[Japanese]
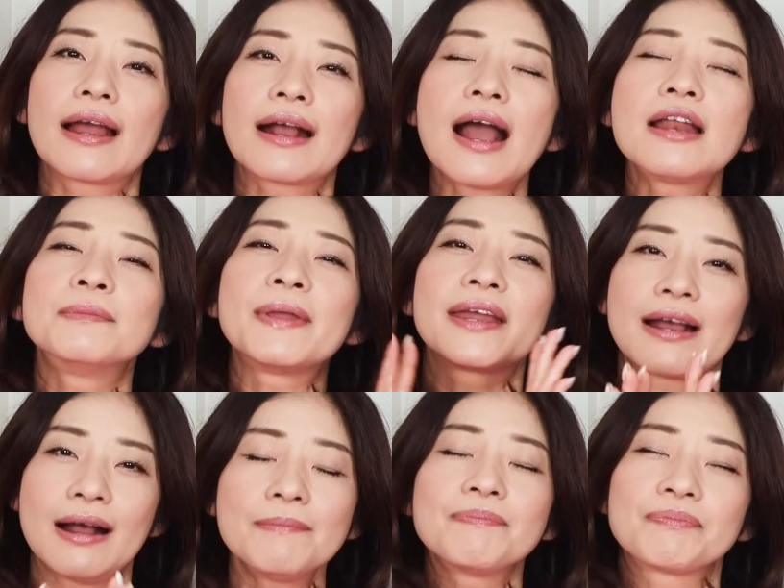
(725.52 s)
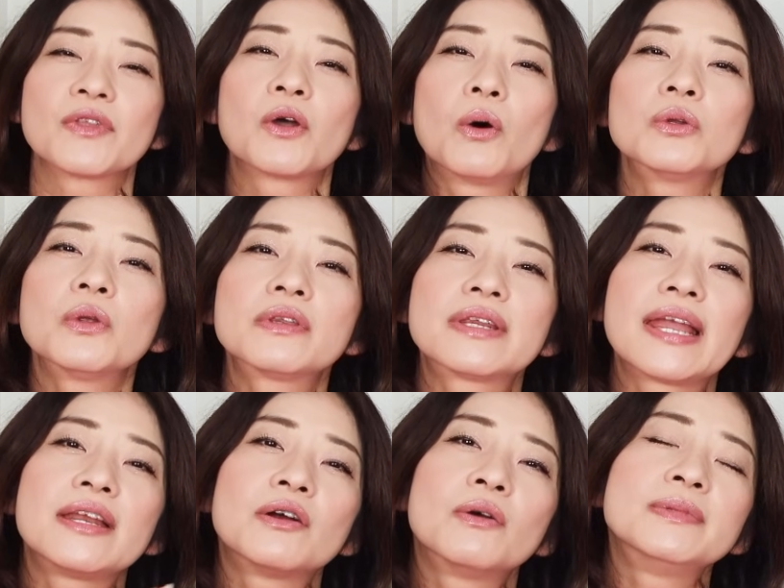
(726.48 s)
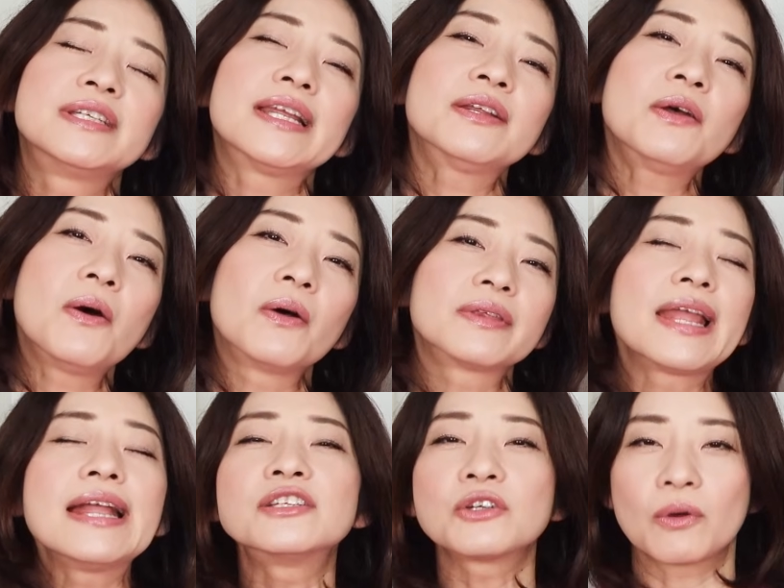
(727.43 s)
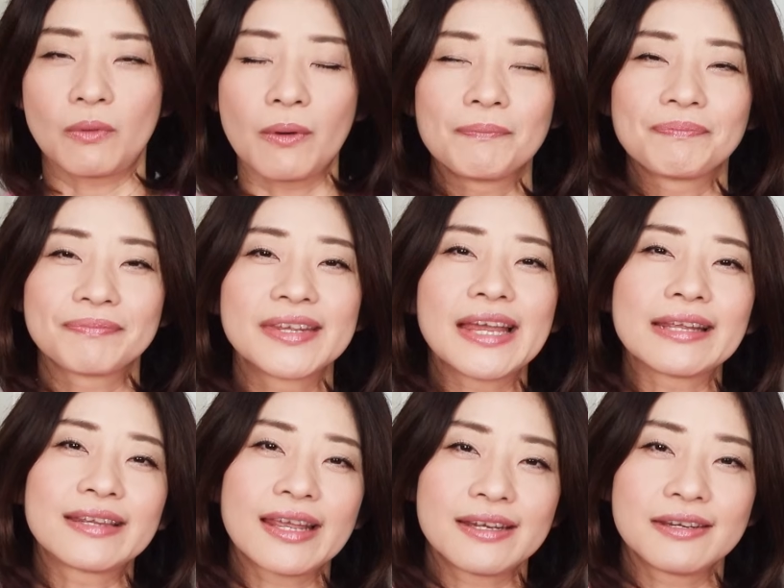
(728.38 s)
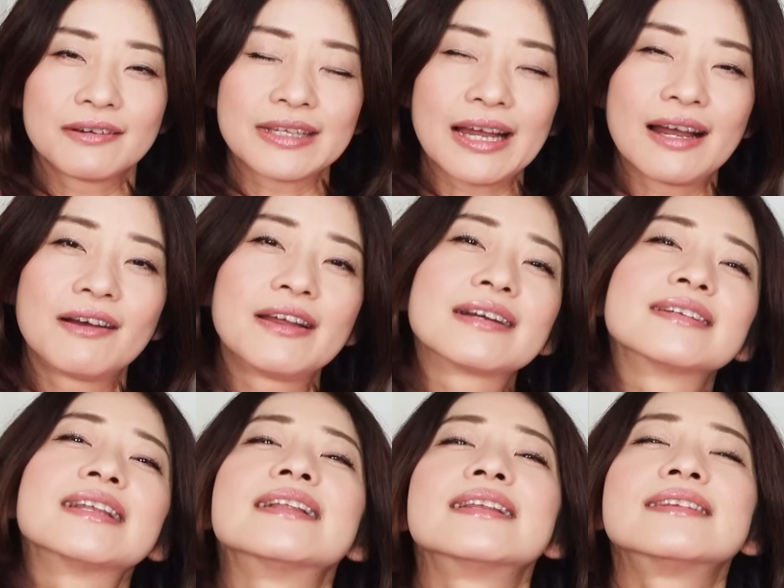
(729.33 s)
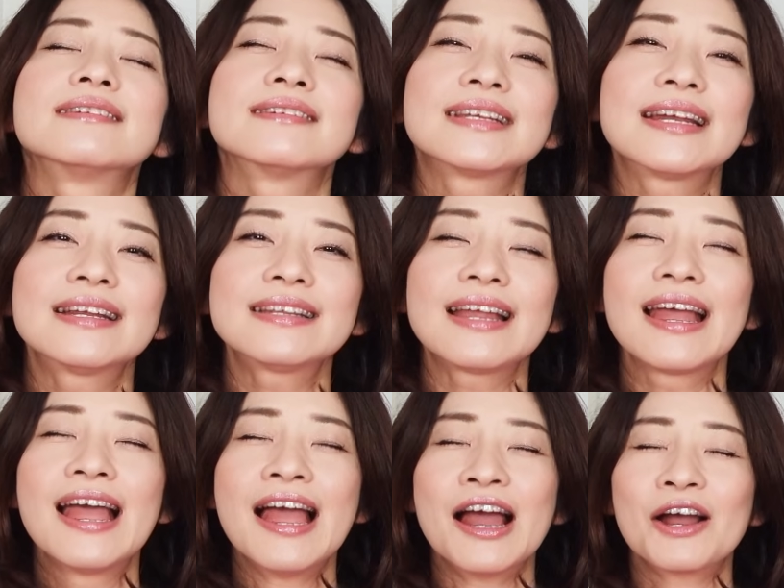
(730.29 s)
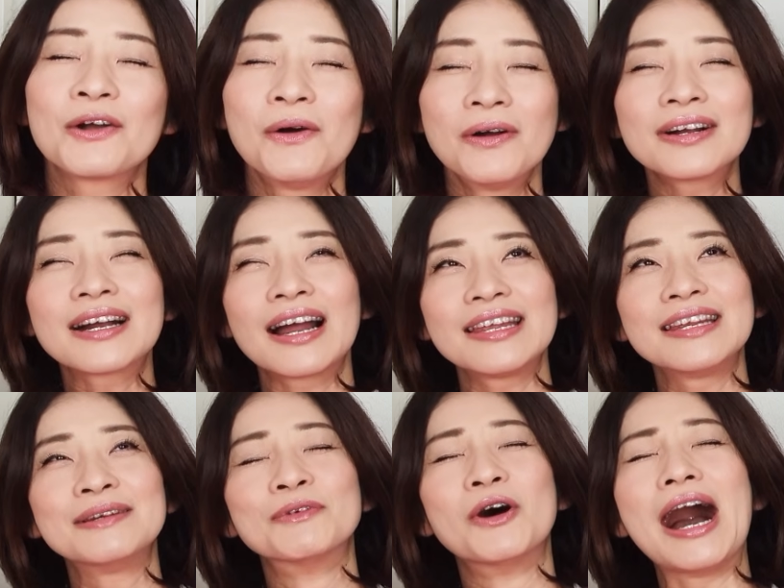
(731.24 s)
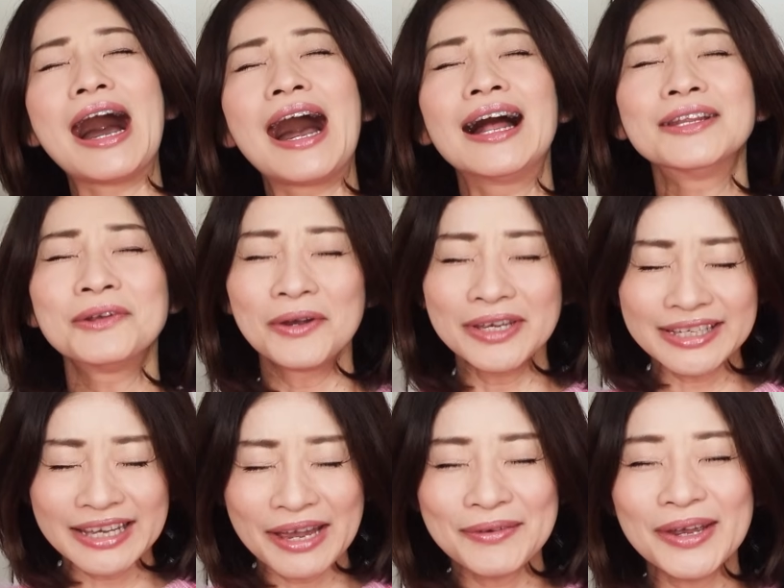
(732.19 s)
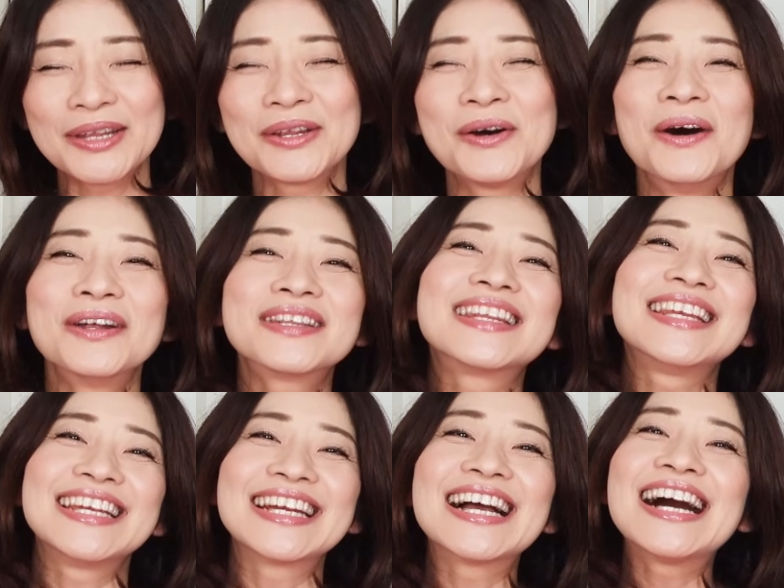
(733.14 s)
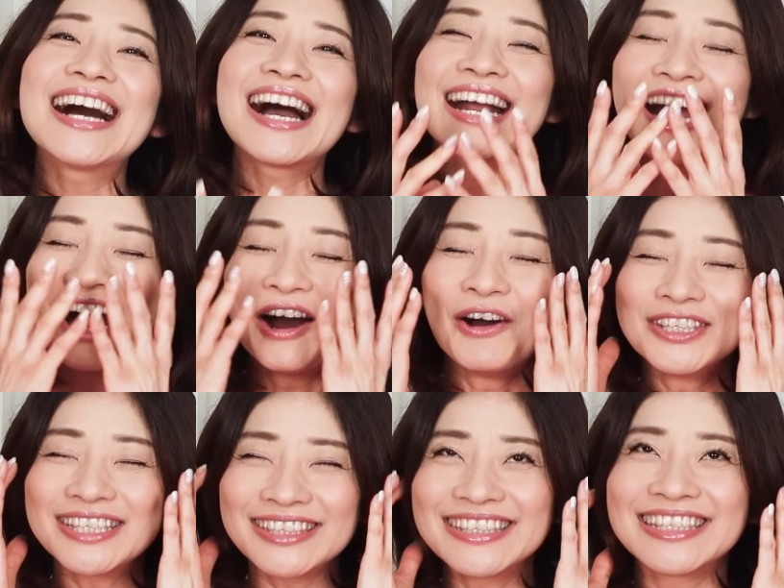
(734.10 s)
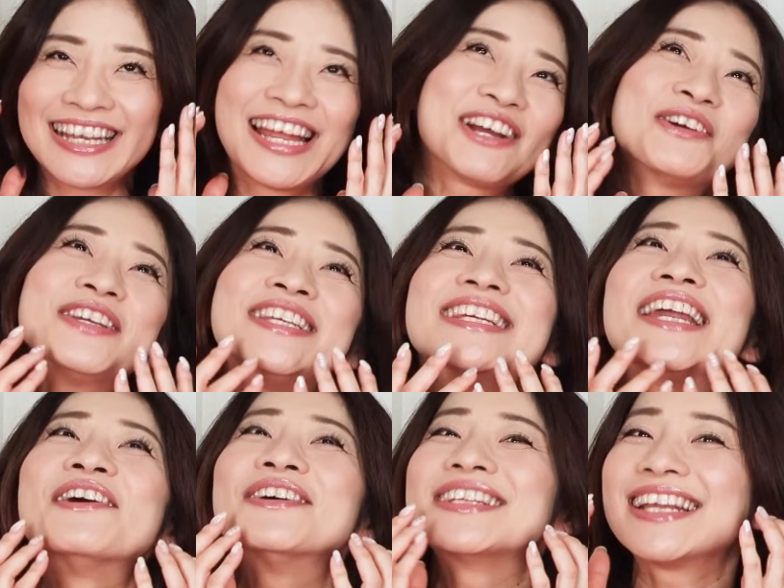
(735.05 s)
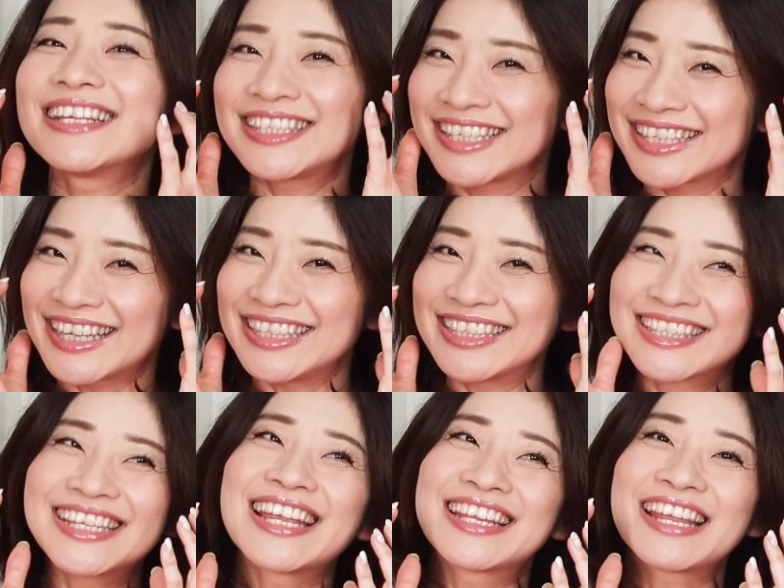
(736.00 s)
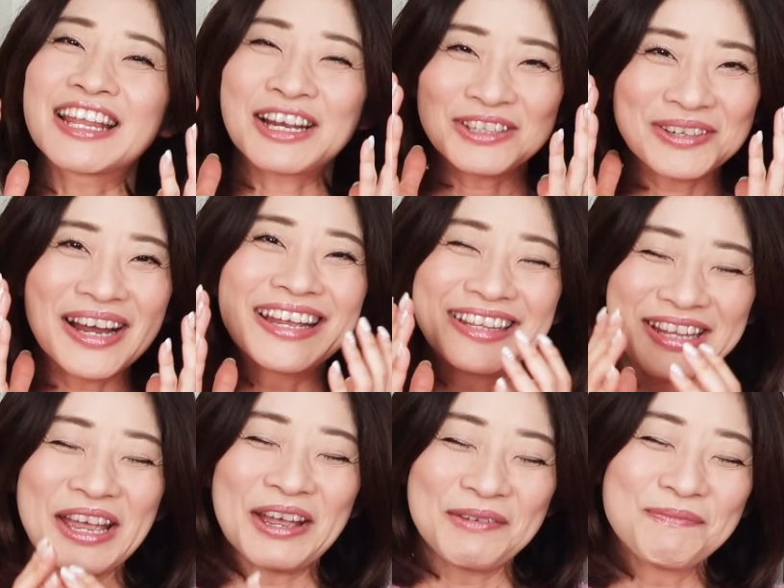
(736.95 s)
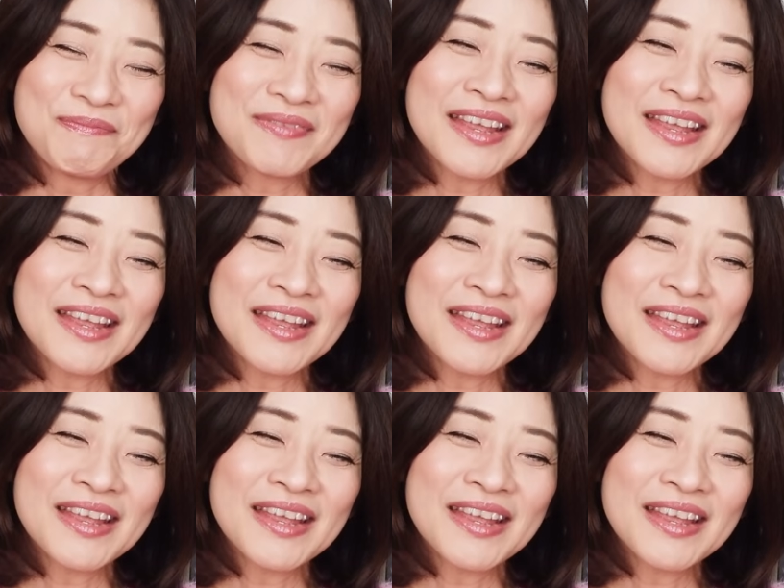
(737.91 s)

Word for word: カルメンが踊っているお店の店長をやっているようなお役なんですよね。で、今回もうあのイケメンのホッティが顔中にね、こう髭をね、しっかりつけて蓄えて、